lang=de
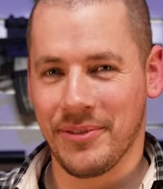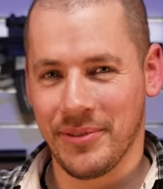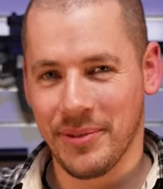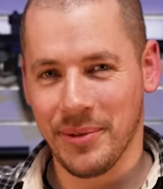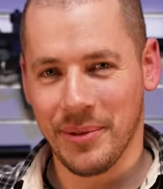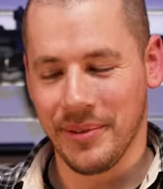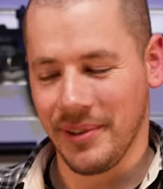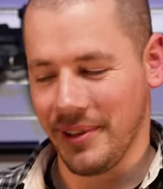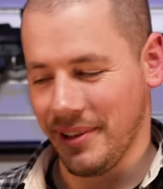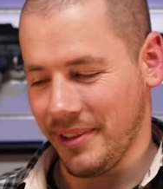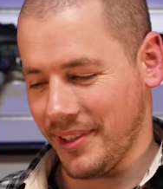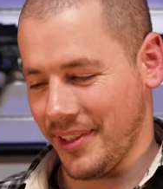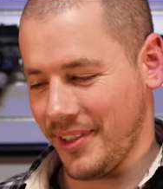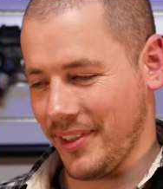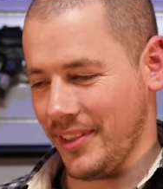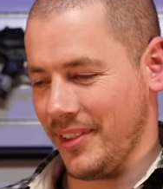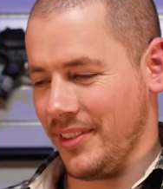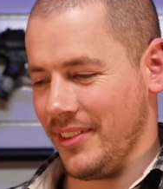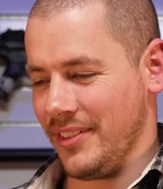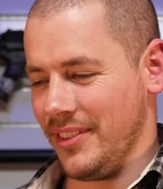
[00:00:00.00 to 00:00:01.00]
Flo wieder, weißt
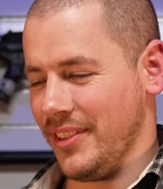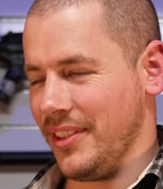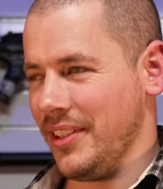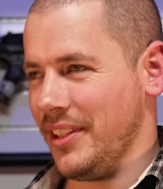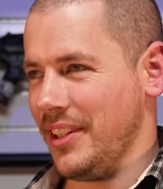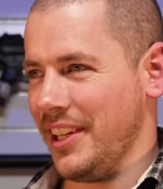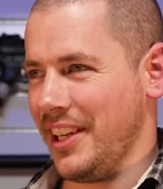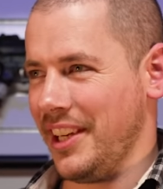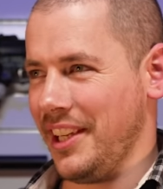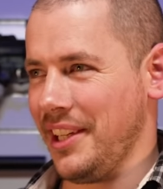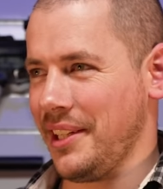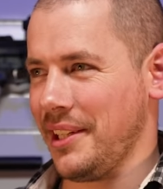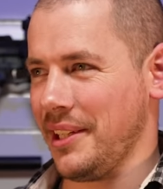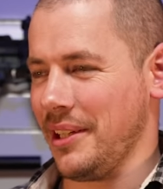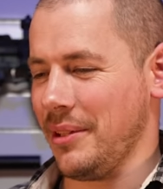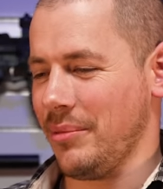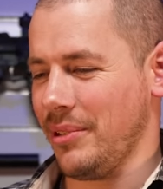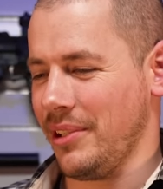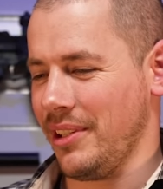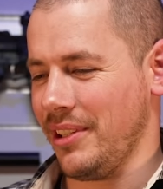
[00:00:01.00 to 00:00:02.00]
du? Ein
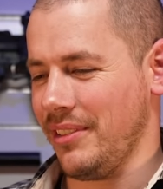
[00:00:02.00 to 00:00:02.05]
Highcap,